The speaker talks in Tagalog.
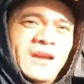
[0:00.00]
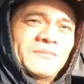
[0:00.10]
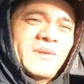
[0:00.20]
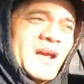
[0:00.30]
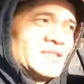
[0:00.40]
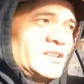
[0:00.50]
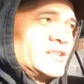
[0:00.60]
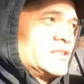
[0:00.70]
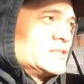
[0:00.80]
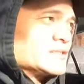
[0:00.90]
I'm
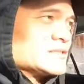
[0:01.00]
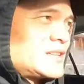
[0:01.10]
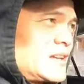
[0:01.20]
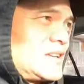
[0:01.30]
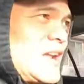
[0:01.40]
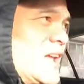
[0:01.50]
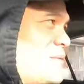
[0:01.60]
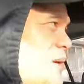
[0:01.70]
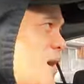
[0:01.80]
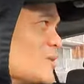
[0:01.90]
flattered.
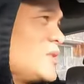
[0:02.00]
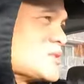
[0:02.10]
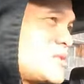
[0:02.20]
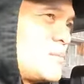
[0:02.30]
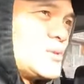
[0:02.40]
nakakilala pa ako dito sa